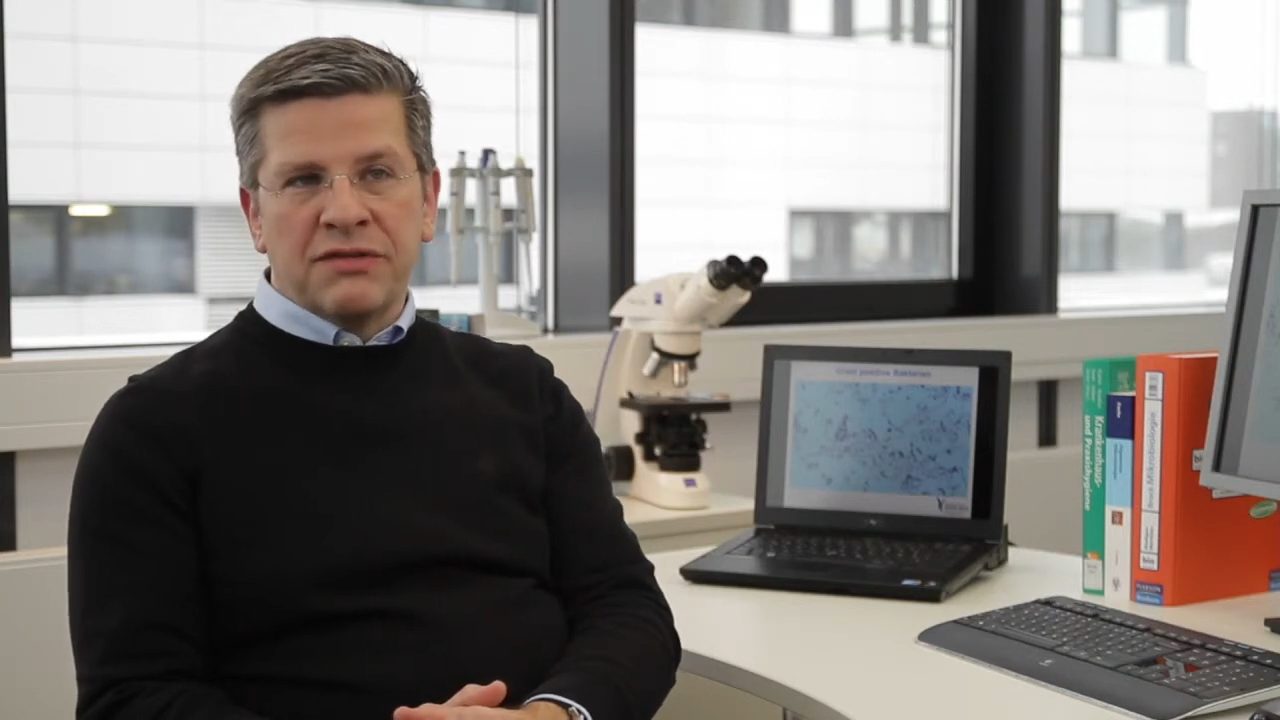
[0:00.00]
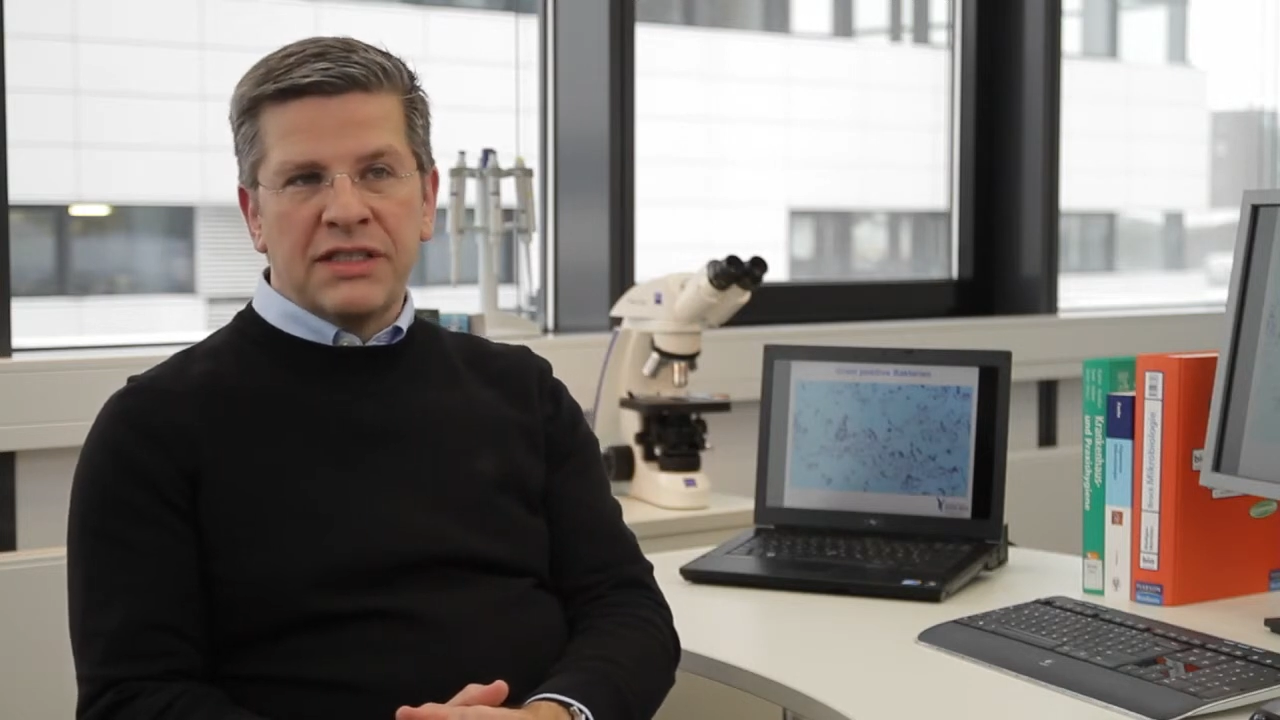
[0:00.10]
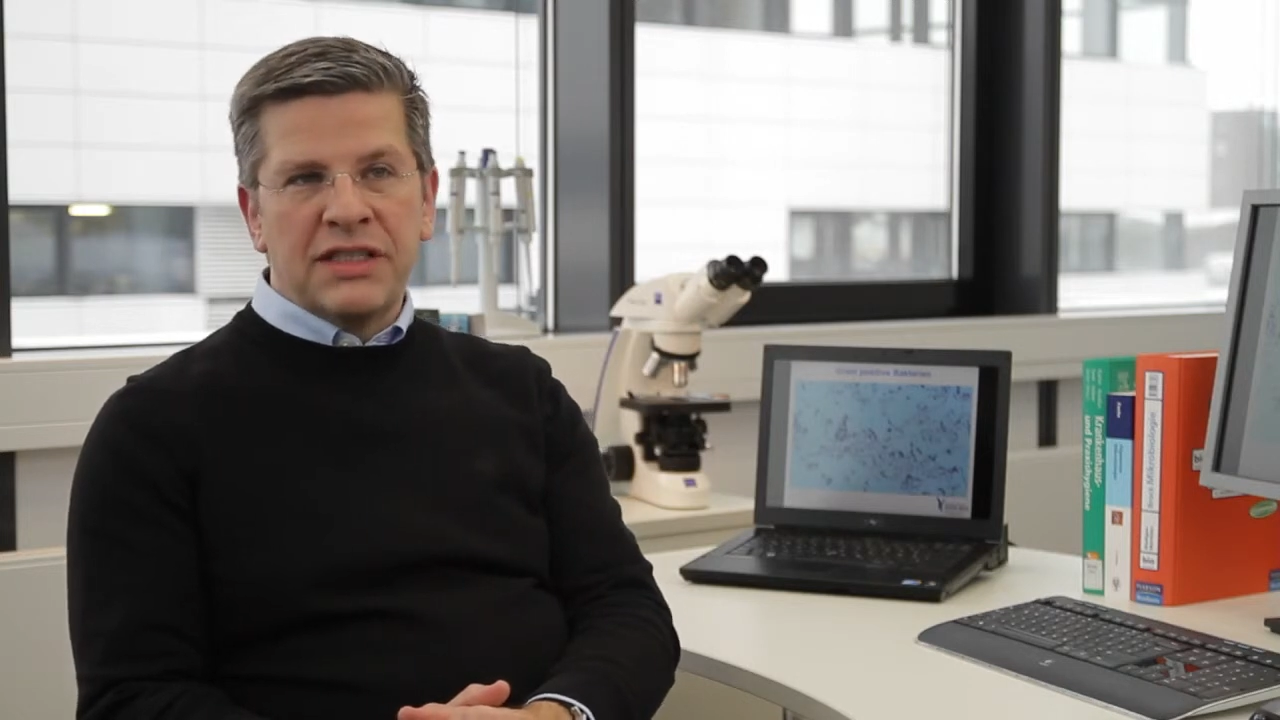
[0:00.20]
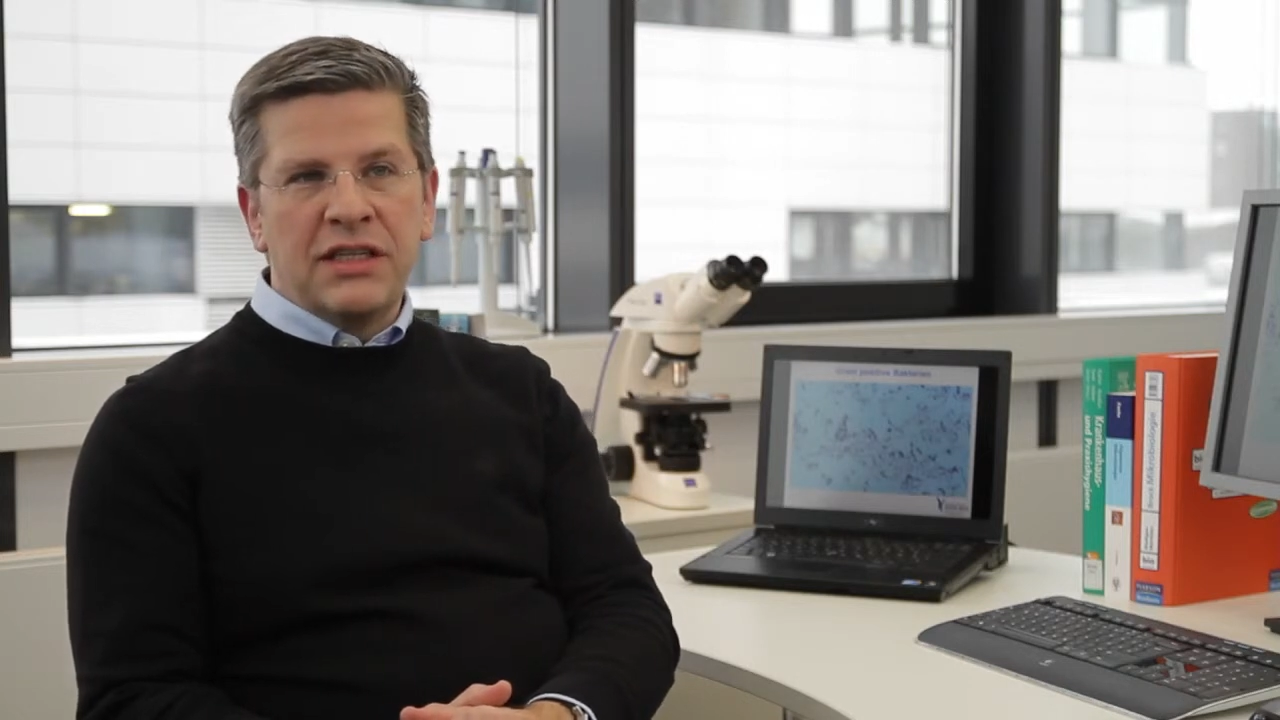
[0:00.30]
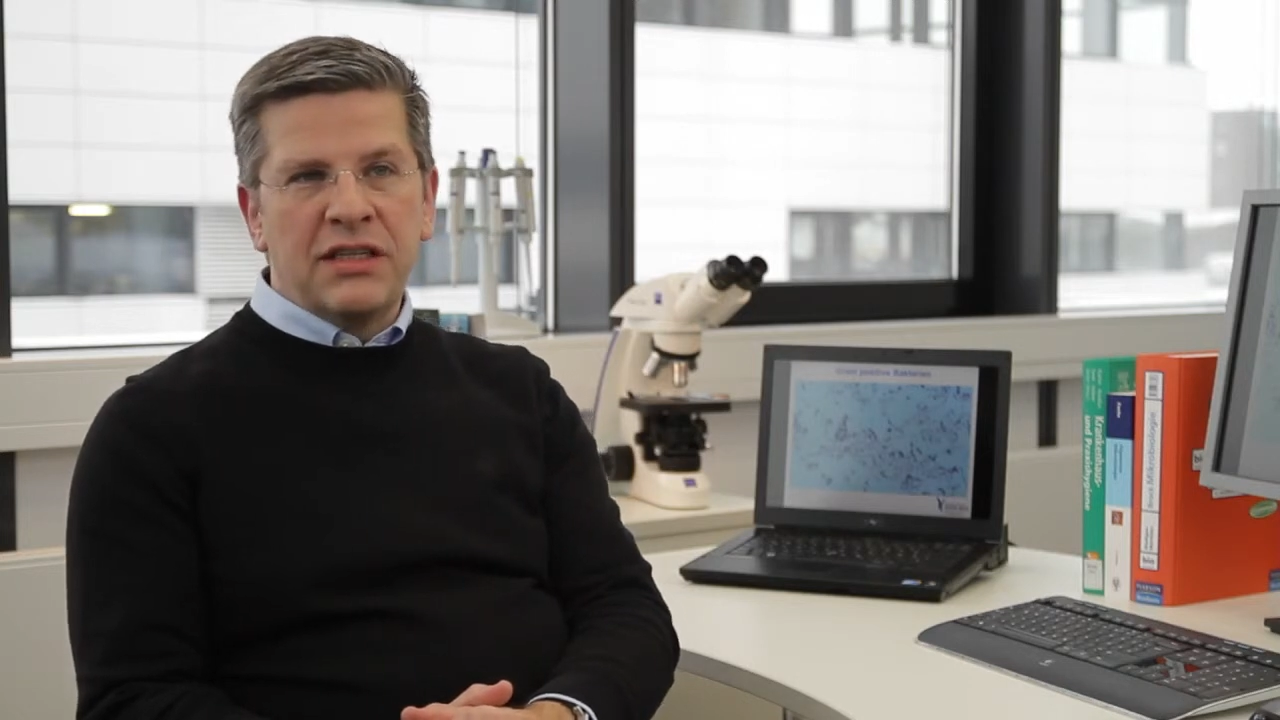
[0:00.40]

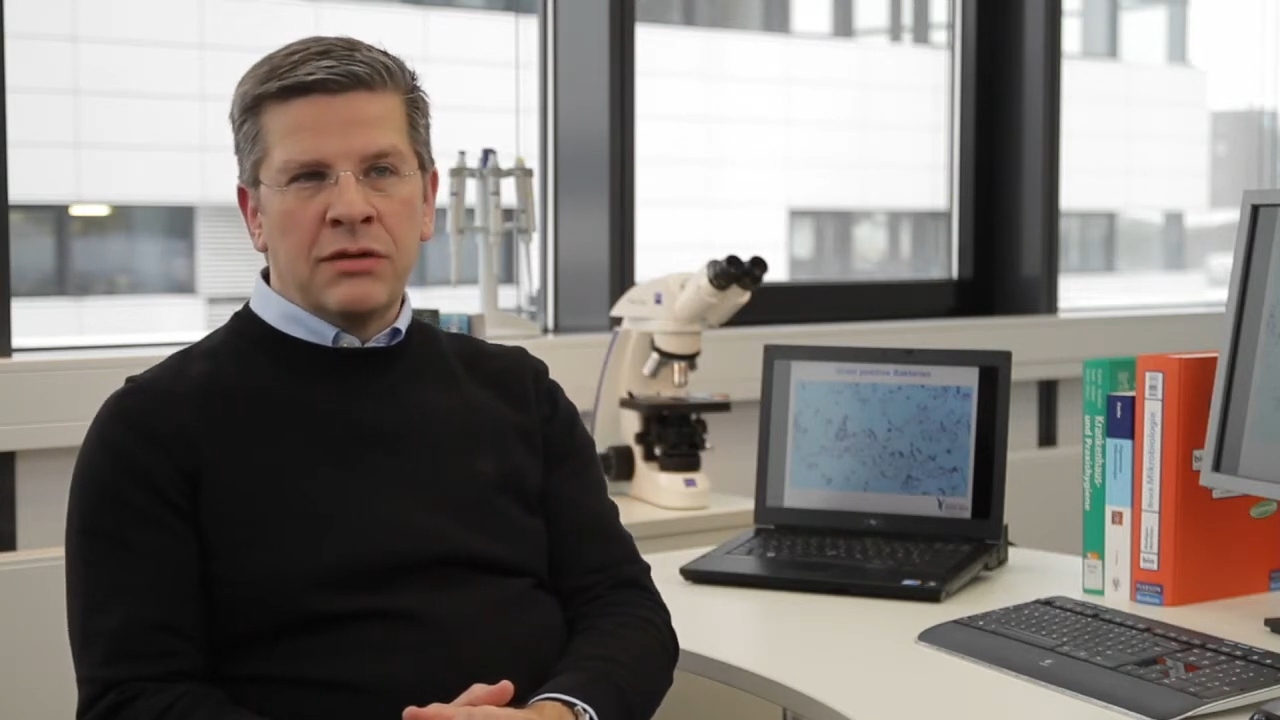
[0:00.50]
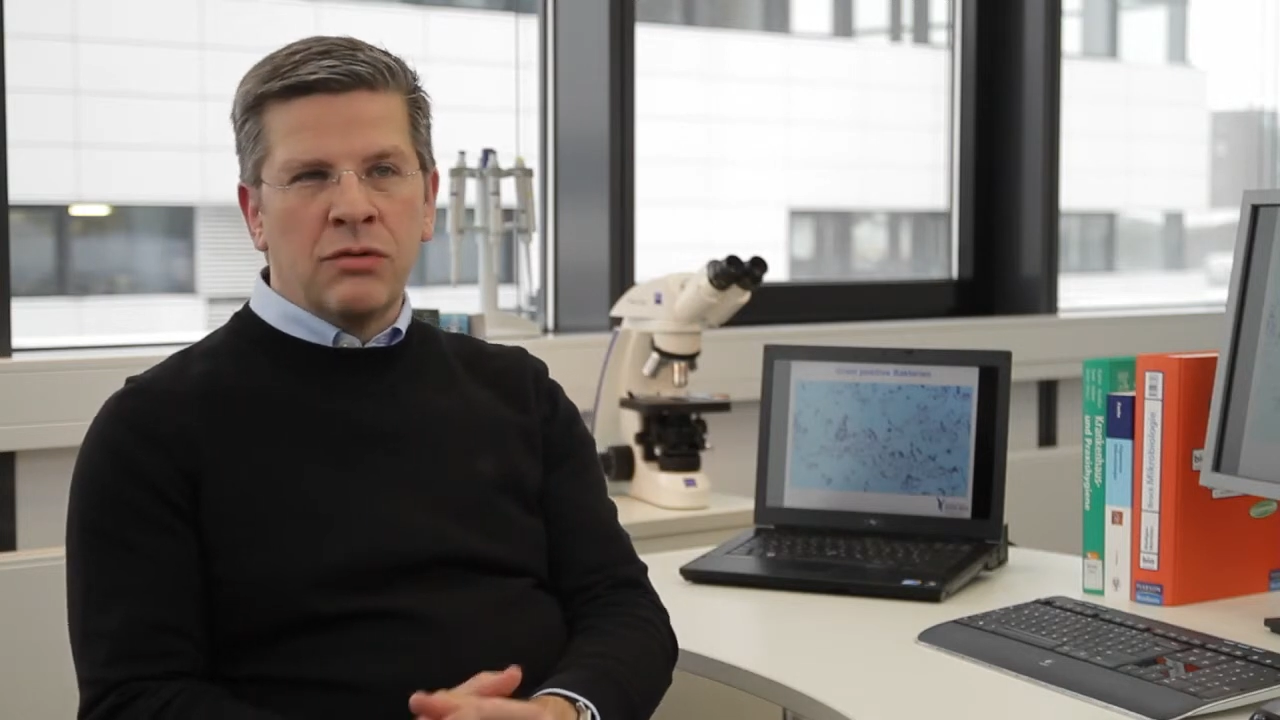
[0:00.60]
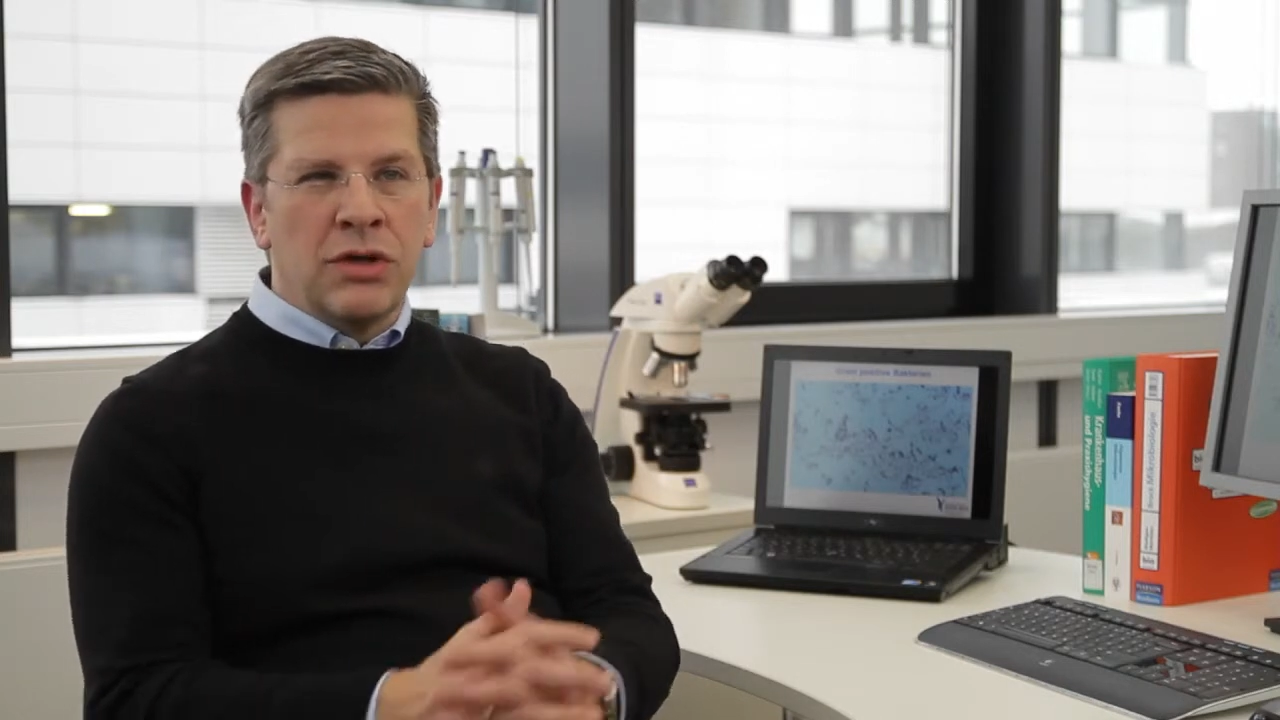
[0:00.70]
verzichten